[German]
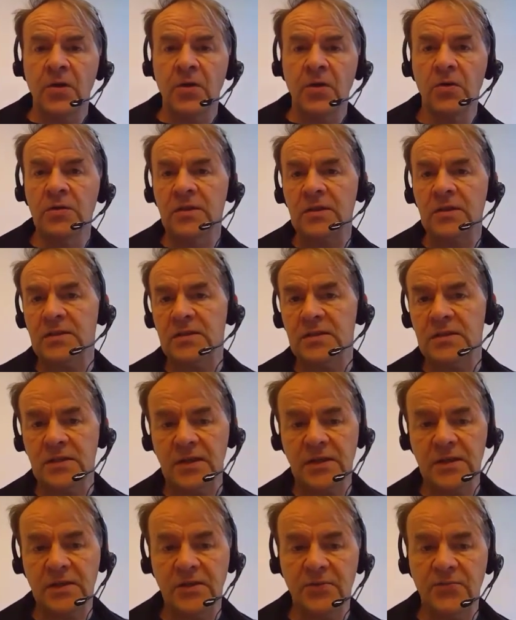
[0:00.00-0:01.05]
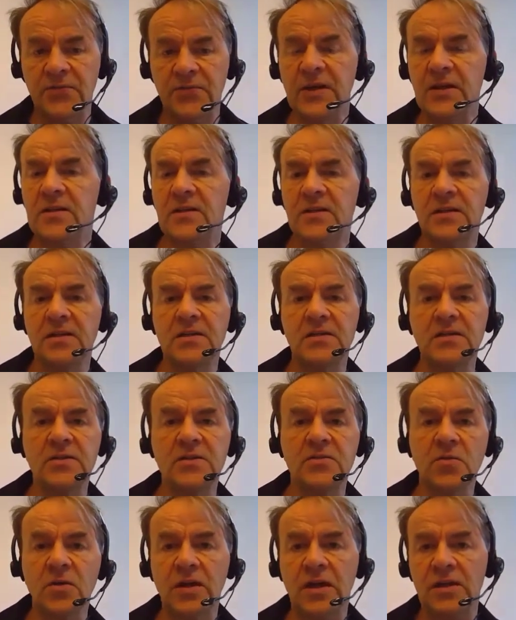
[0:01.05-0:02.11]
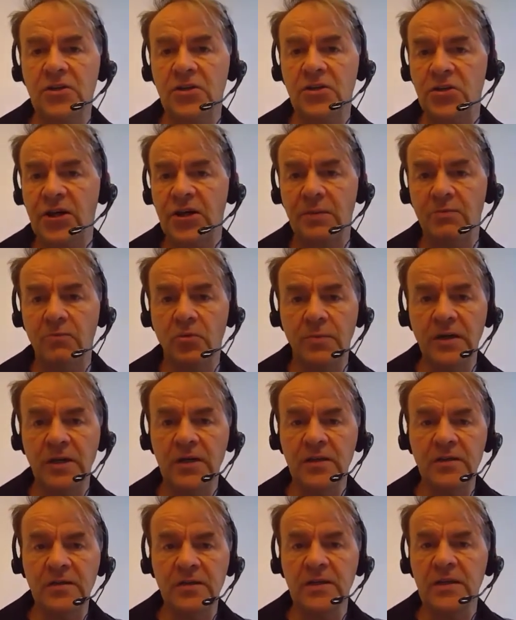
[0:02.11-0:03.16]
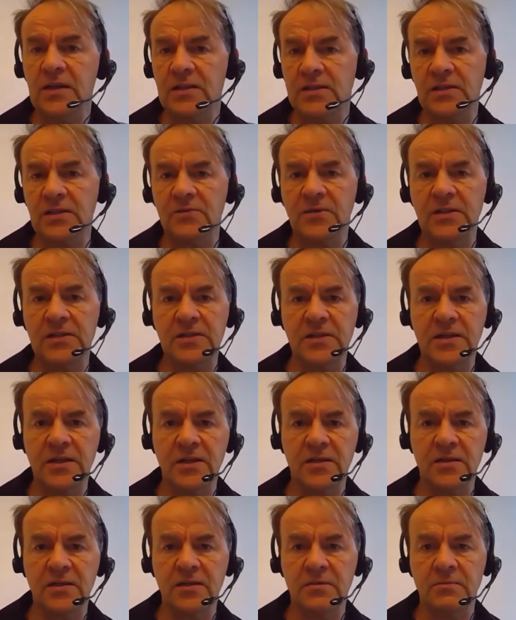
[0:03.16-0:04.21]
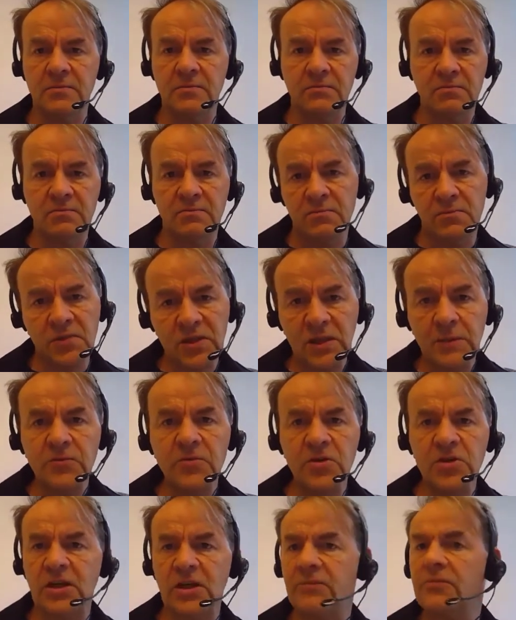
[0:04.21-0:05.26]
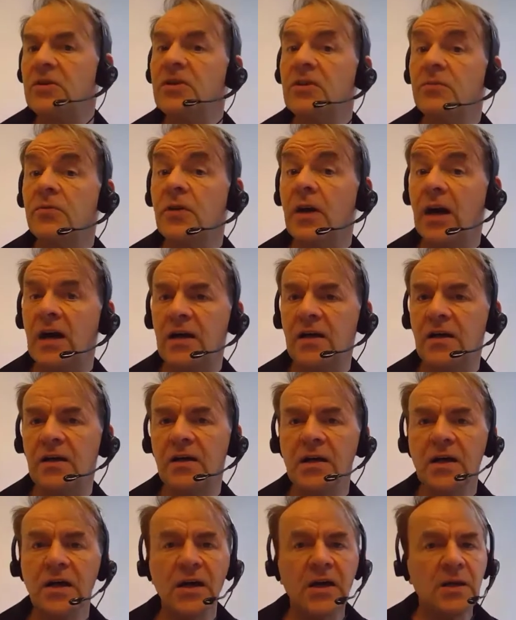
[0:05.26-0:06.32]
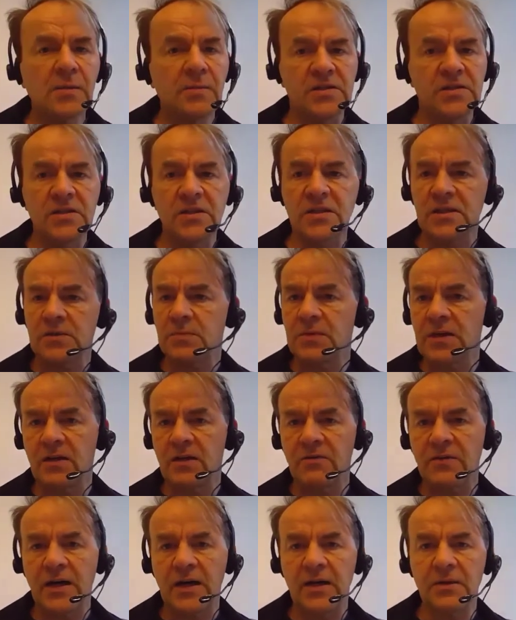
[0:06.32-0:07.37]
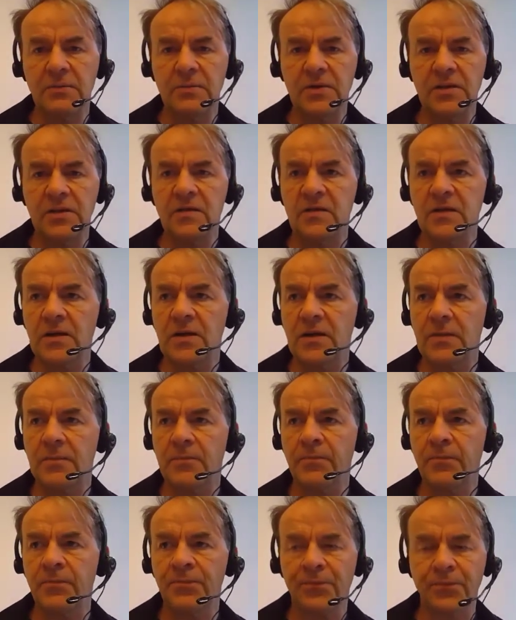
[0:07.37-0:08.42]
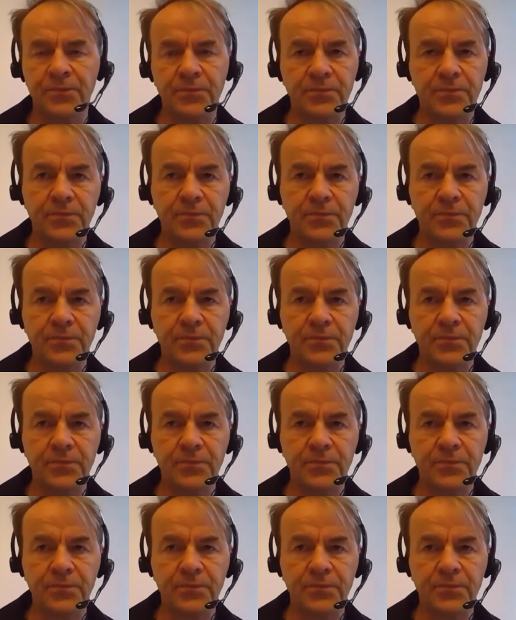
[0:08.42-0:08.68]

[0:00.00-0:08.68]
Und das äh, vierte ist die sogenannte Shared Mobility. Das ist fast eher eine betriebswirtschaftliche Frage. Man sieht das mittlerweile mit, ähm,